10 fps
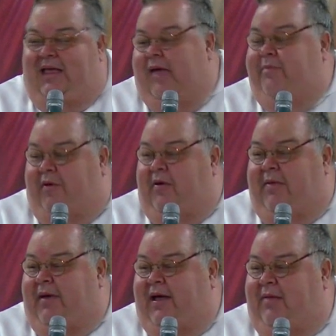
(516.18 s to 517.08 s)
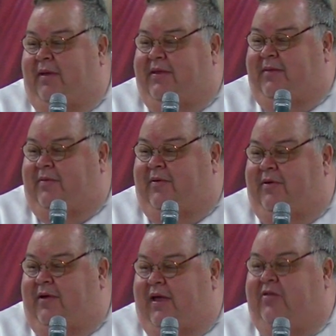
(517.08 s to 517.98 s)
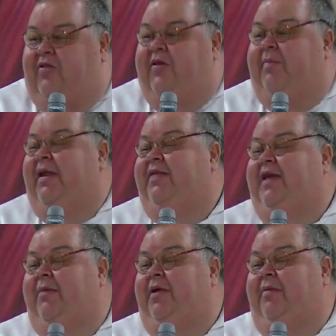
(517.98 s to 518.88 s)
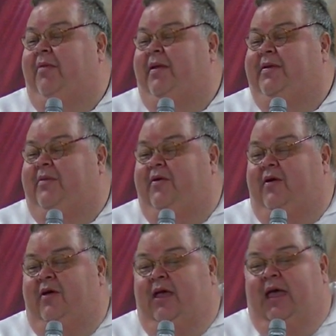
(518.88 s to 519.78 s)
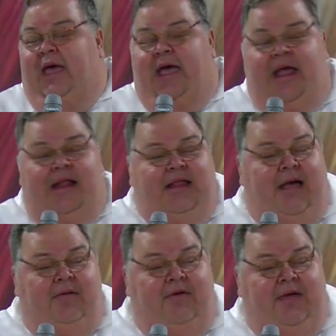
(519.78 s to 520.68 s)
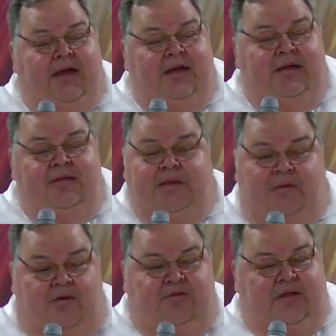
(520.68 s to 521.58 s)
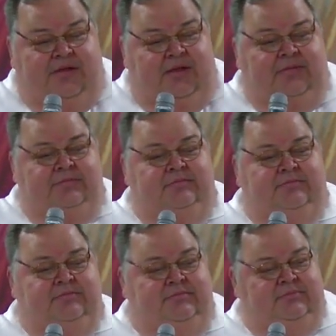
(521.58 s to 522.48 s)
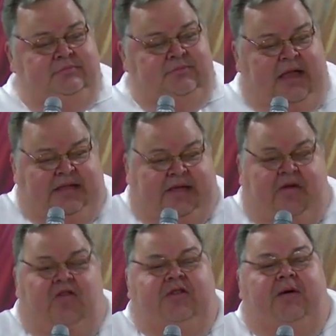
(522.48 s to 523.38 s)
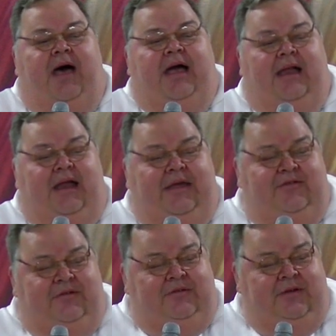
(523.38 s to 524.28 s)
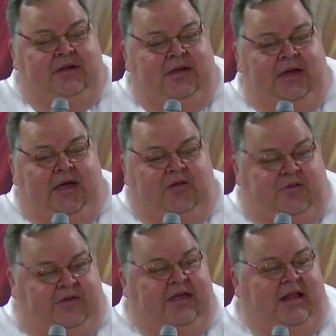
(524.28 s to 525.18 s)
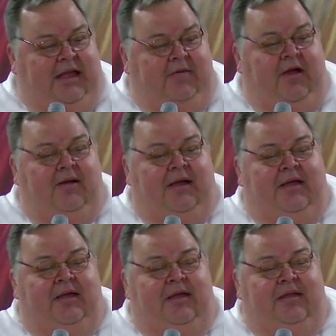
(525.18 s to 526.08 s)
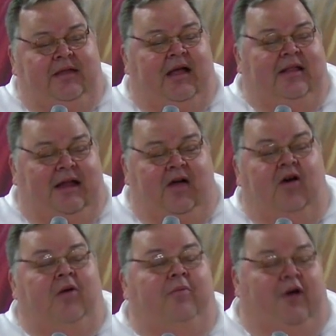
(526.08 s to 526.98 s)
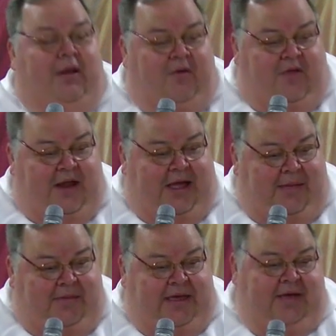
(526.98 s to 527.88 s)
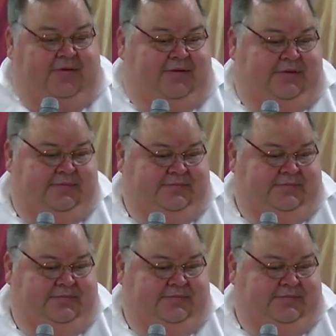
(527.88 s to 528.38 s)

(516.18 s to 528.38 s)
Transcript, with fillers: y hay problemas en el matrimonio. Entonces apenas tiene problemas en el matrimonio, el diablo viene, divórciate. ¿Hasta cuándo te vas a calar eso? Y tú dices, ¿y el diablo habla? Diga al de lado, por la voz de las amigas,